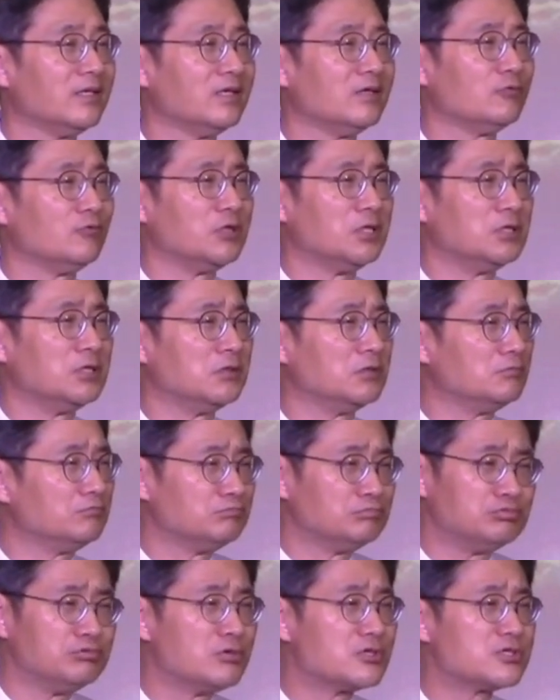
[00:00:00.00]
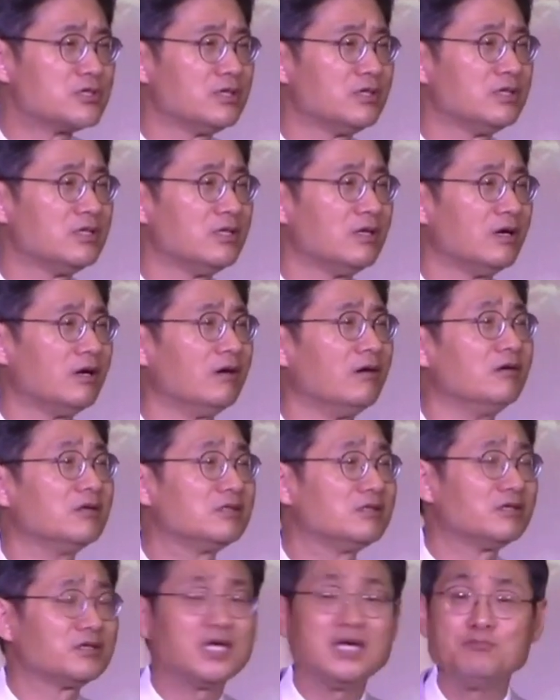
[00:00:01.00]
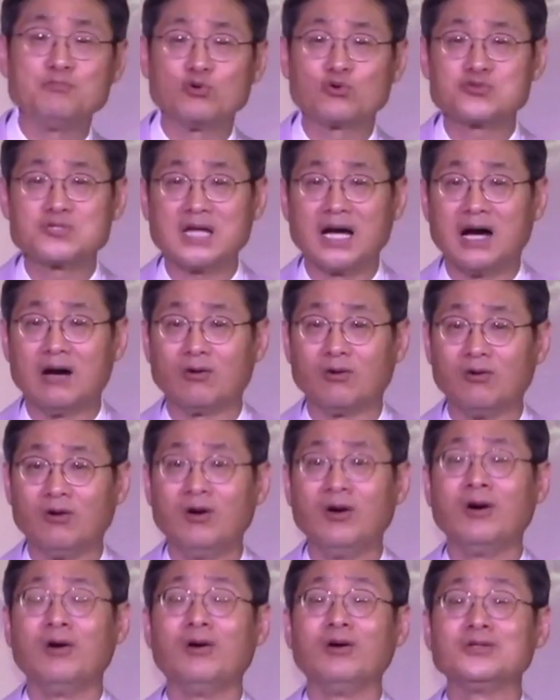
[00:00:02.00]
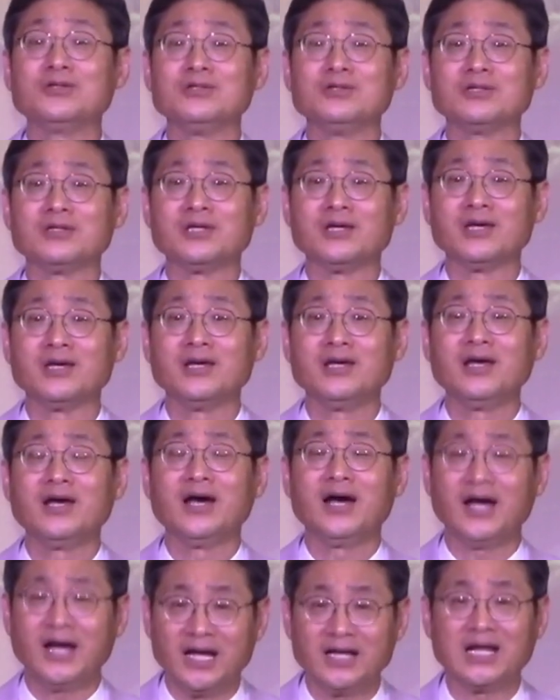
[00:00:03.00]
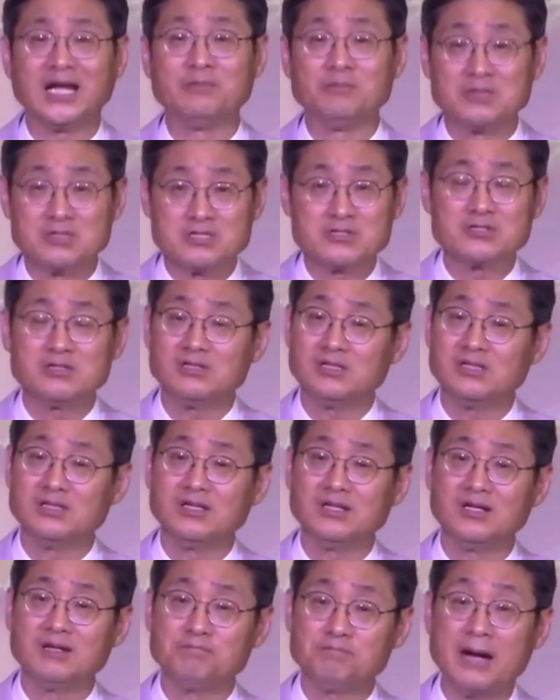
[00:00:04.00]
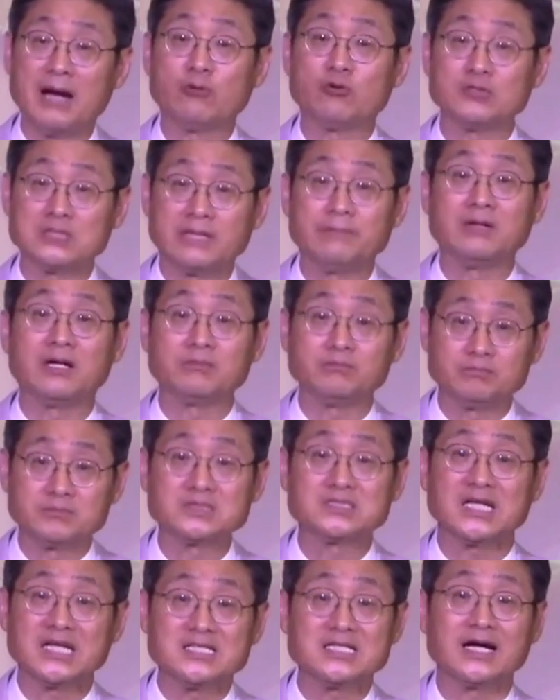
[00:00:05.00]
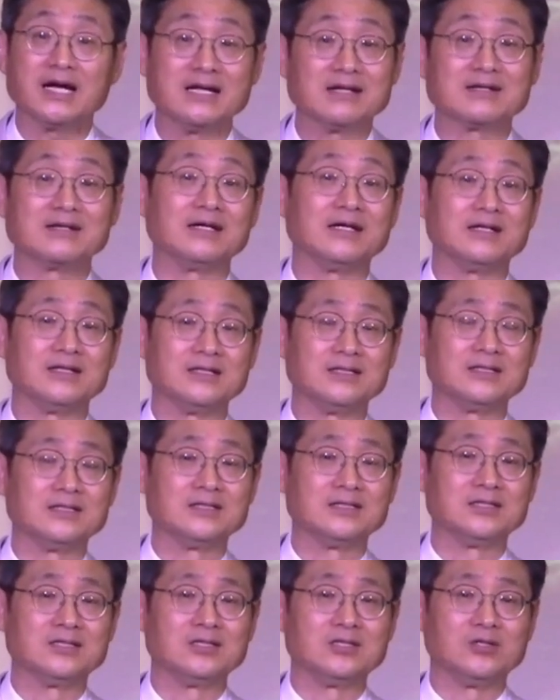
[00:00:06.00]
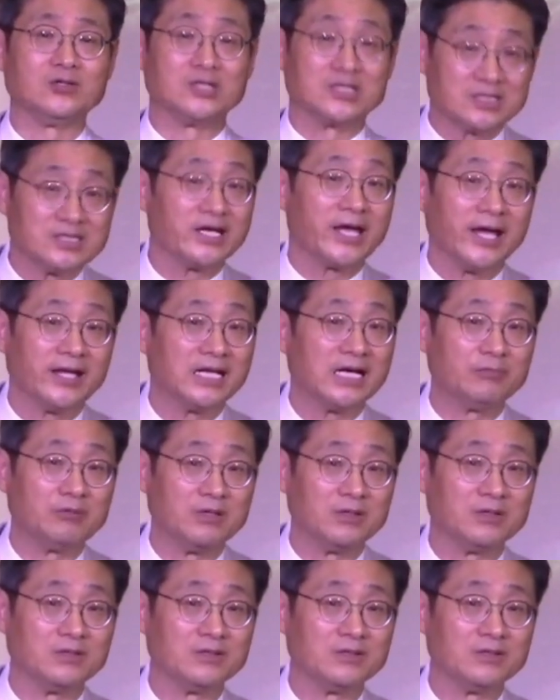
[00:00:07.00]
우리는 무엇을 어떻게 묵상하고 어떻게 하나님 뜻을 바로 잡아 찾아갈까? 오늘 그 해답을